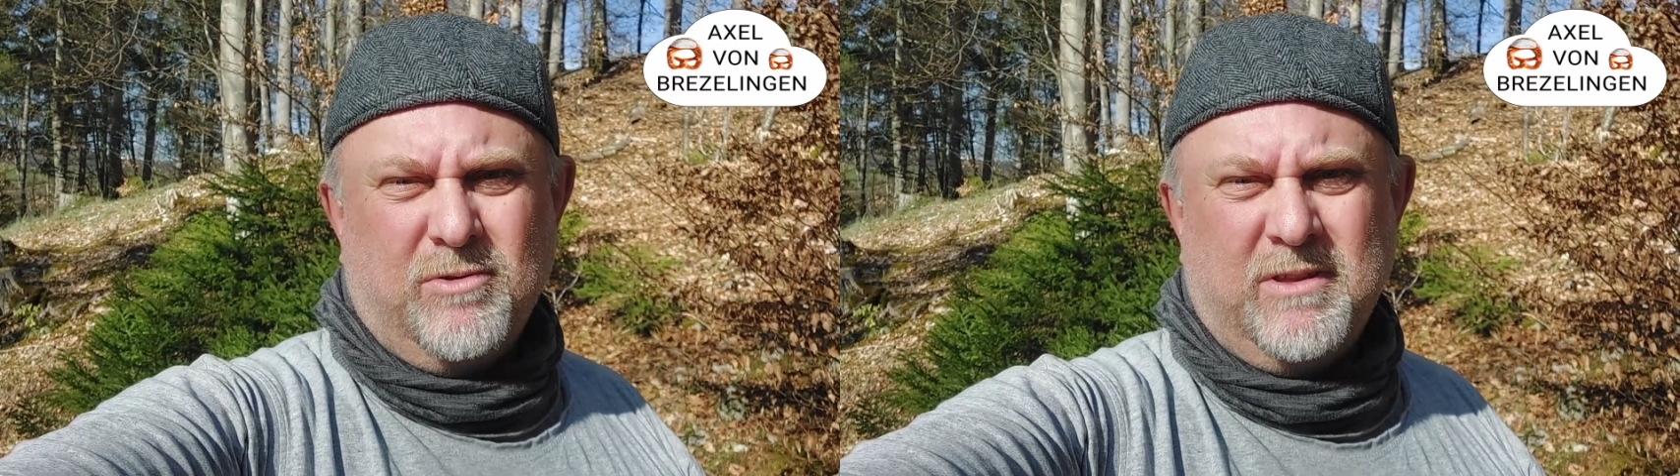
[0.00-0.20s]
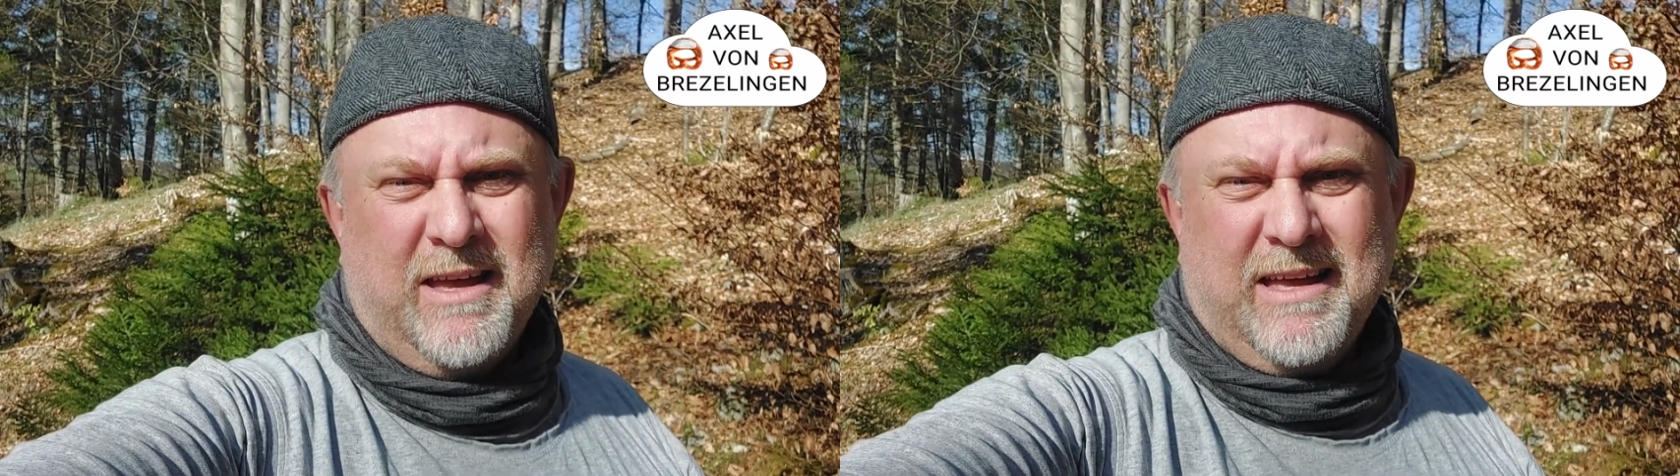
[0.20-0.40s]

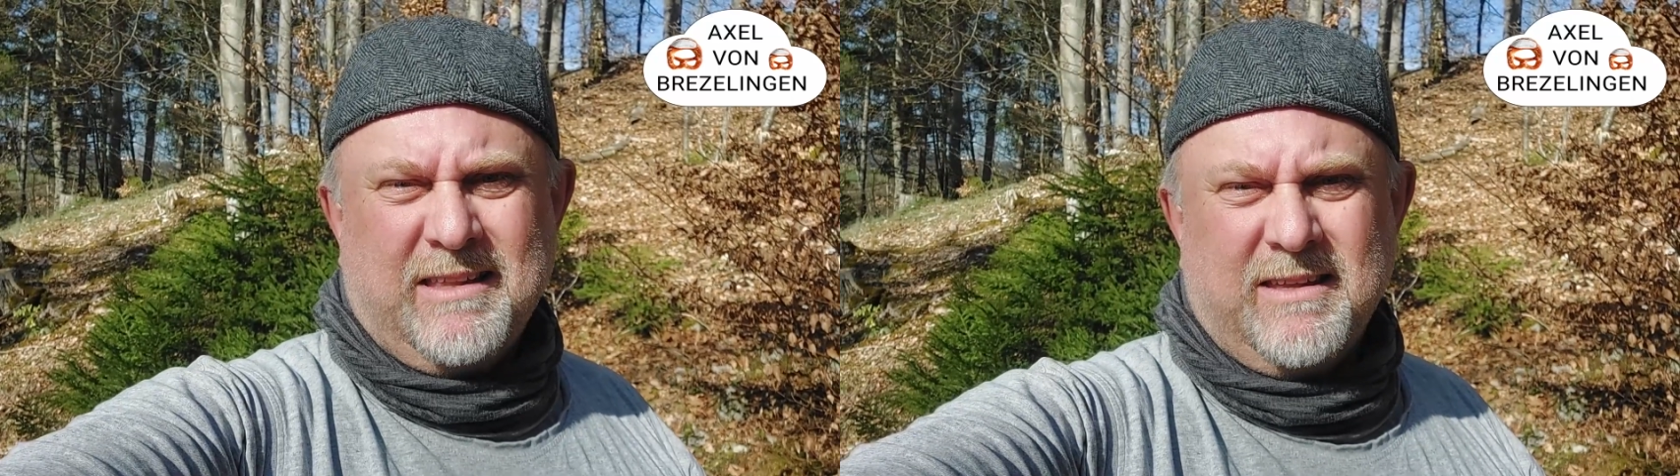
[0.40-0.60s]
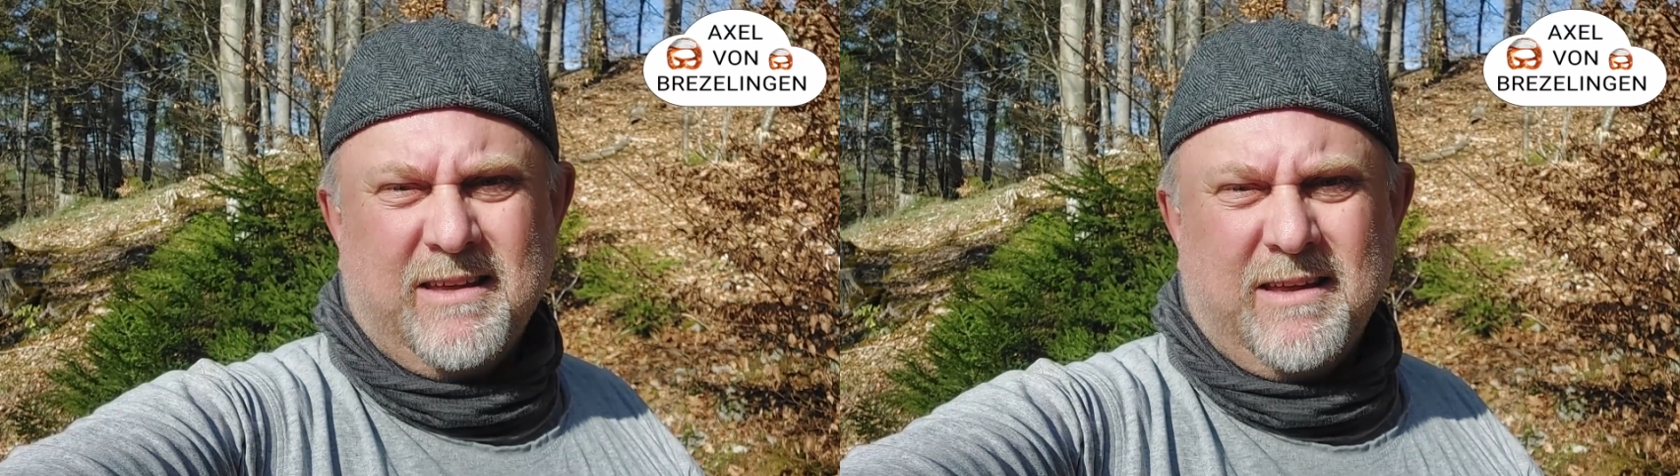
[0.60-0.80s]
Und
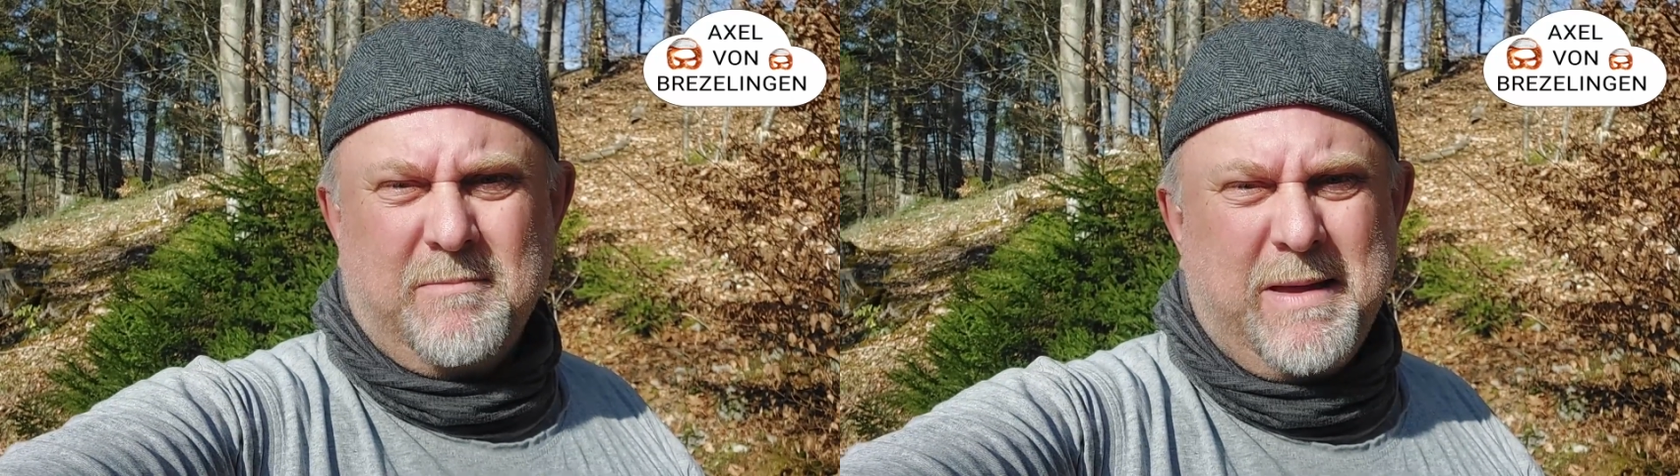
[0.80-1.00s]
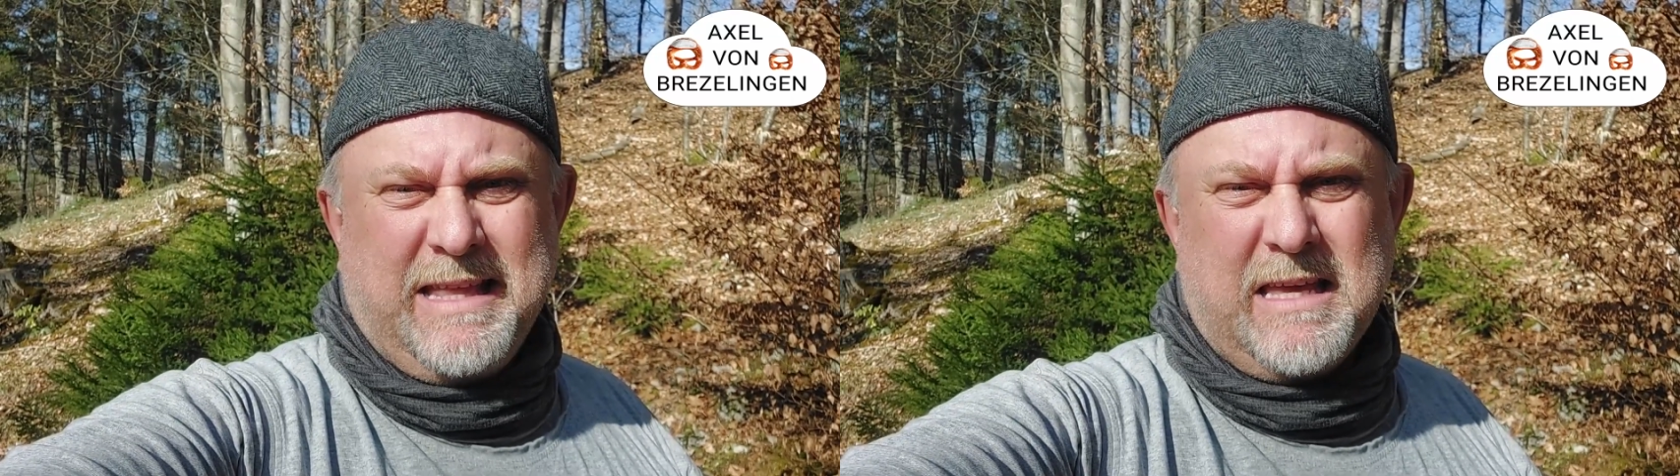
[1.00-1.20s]
der
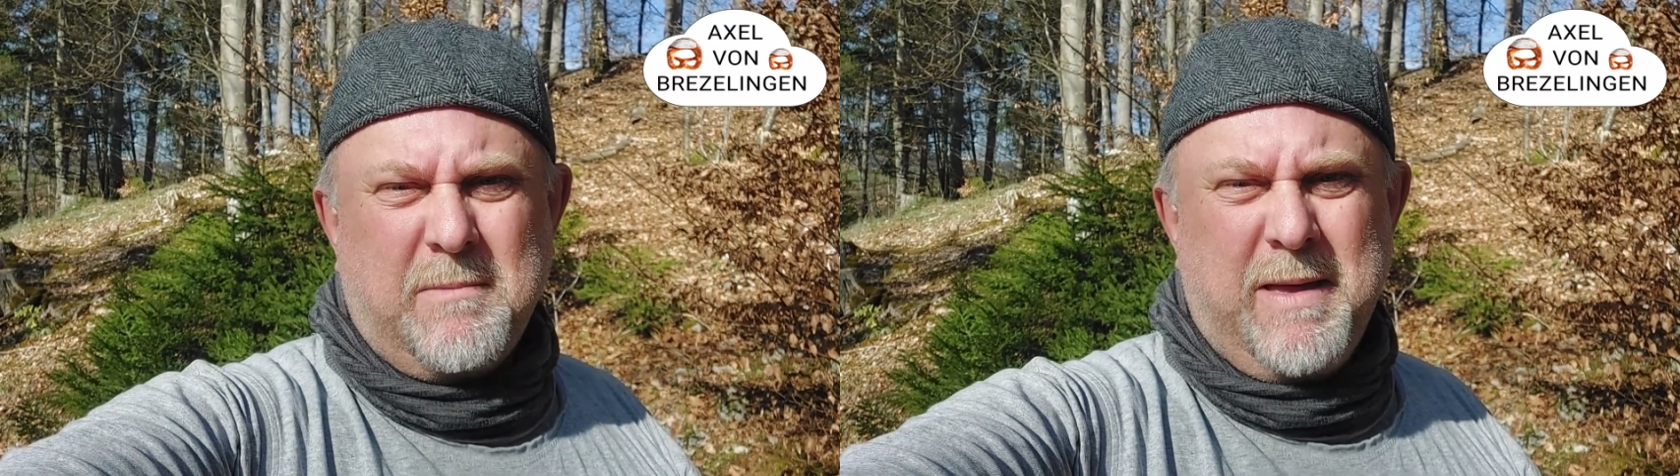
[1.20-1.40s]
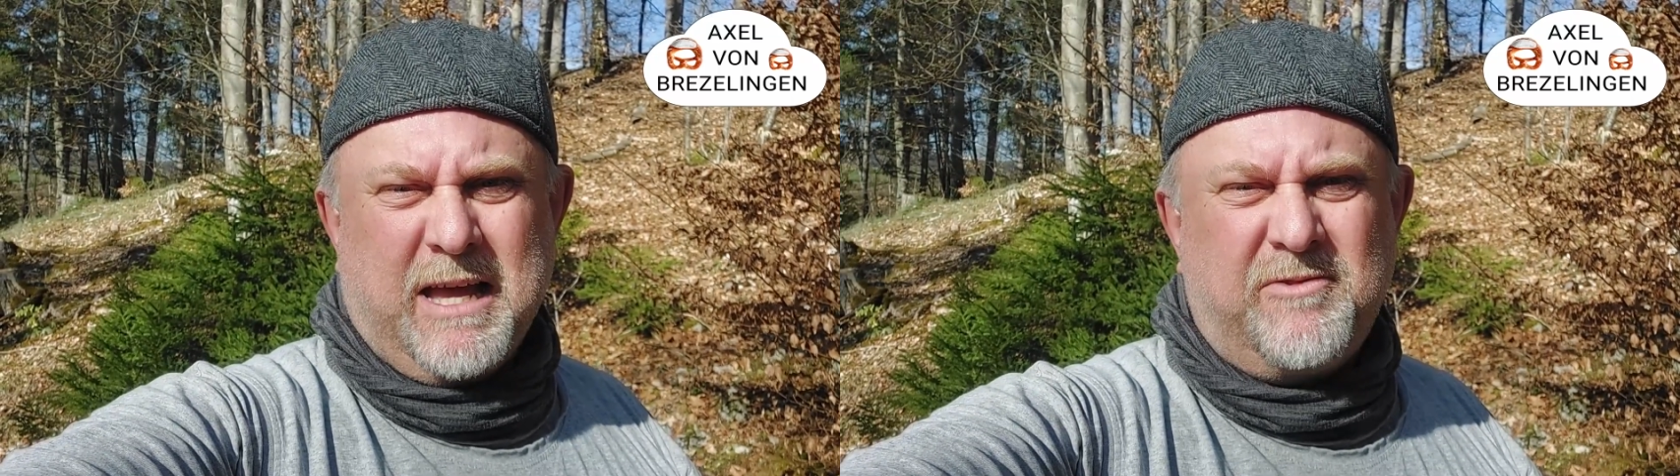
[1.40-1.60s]
Metik
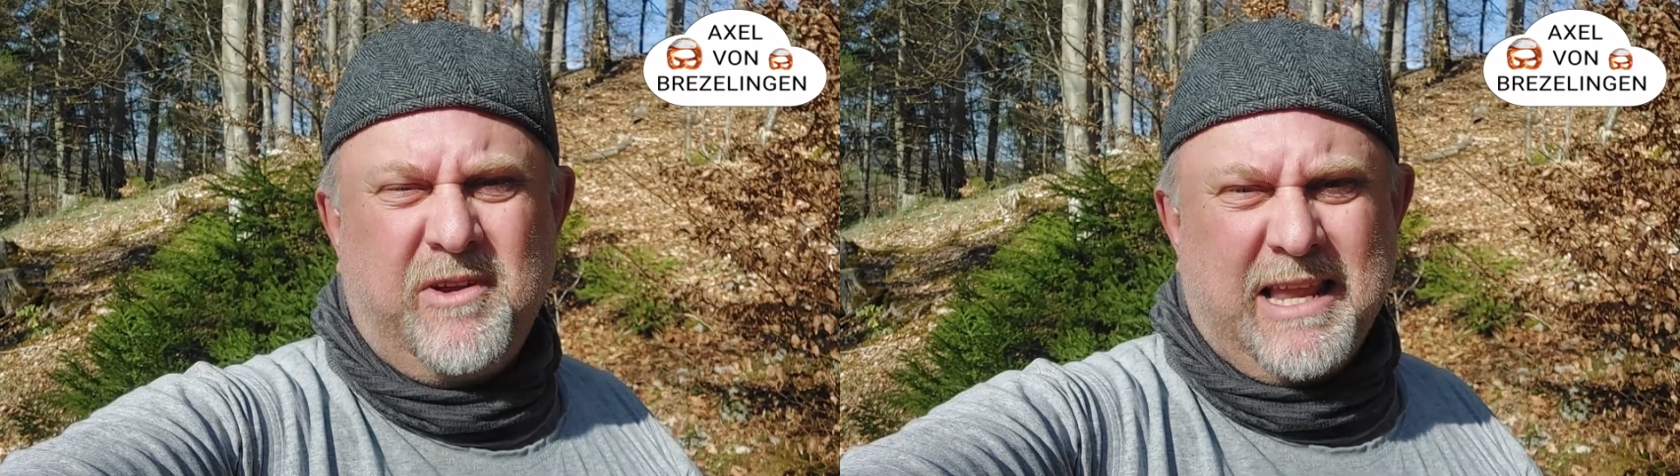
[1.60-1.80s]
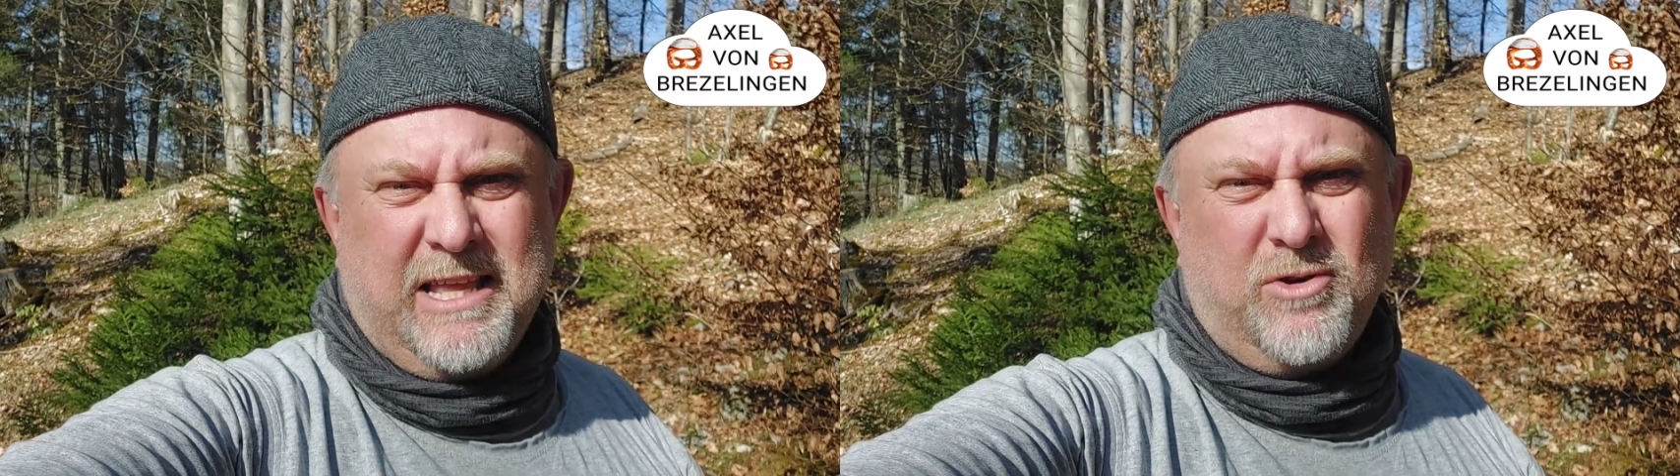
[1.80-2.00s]
mögen
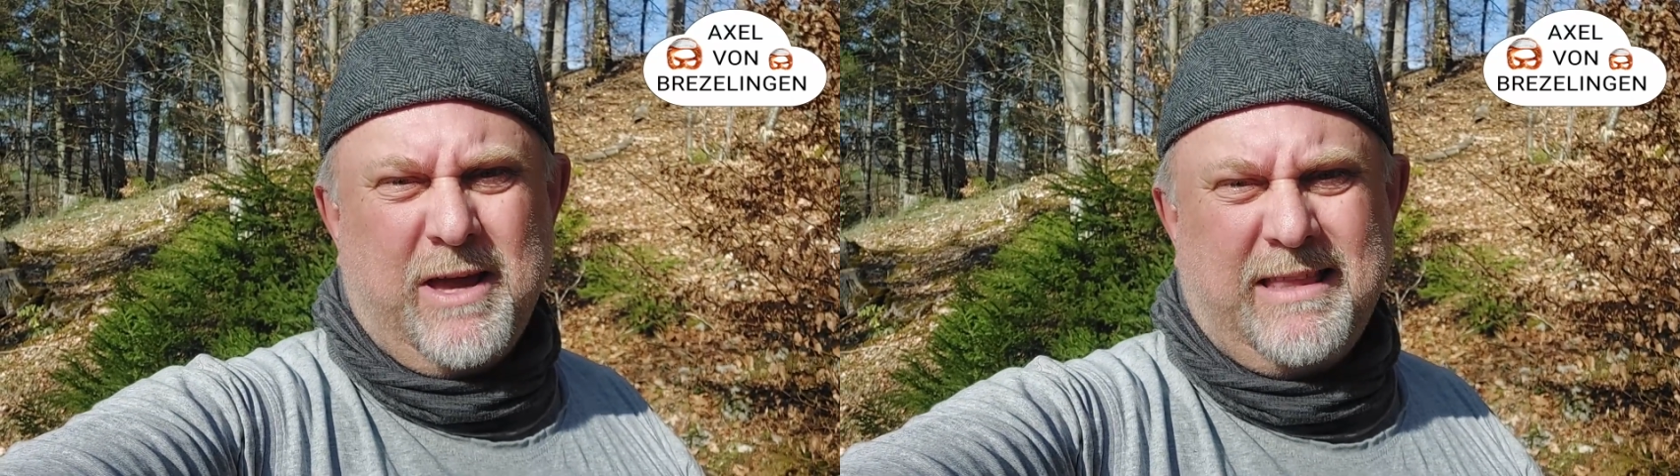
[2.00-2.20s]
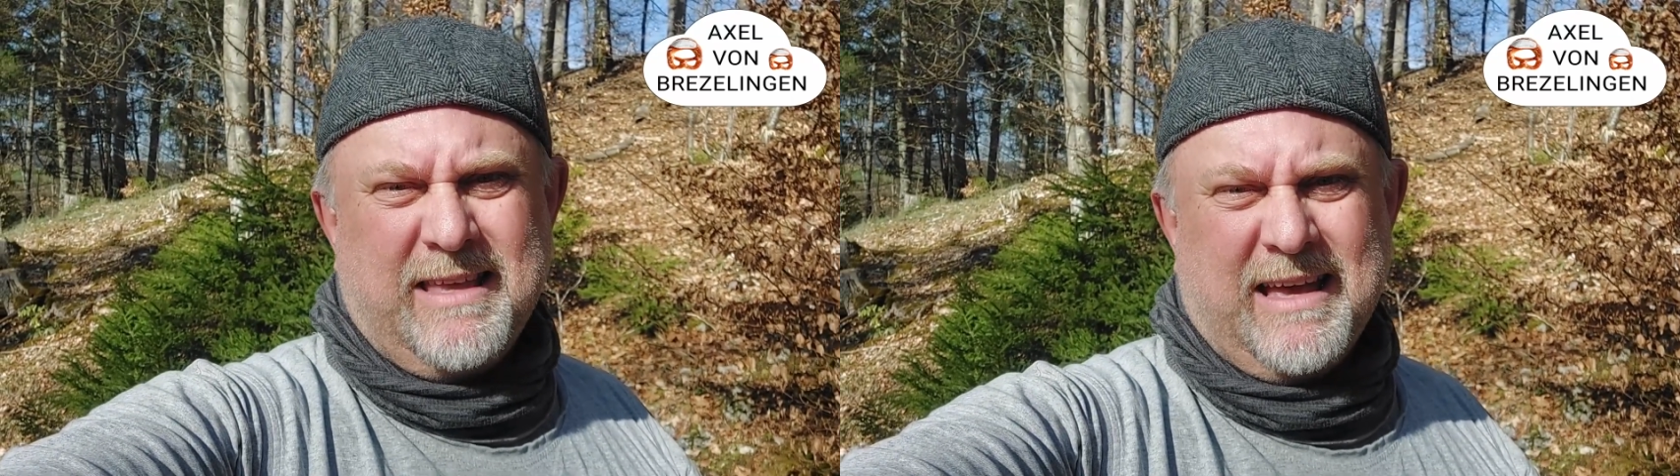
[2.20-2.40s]
vielleicht ja
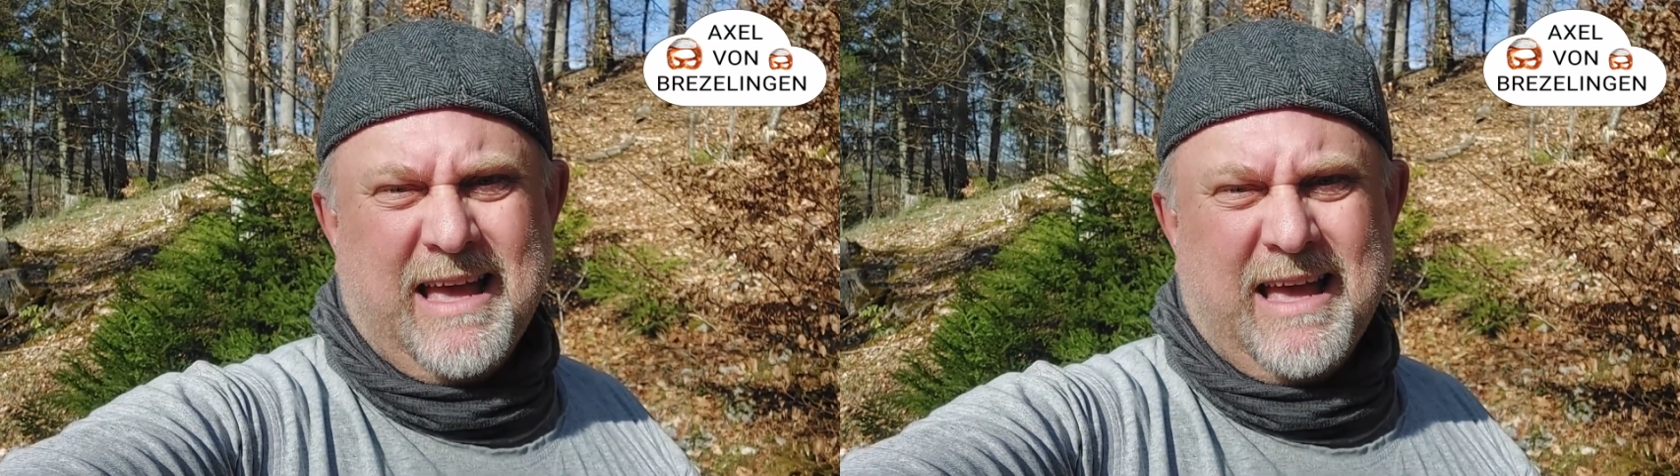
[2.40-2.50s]
nicht.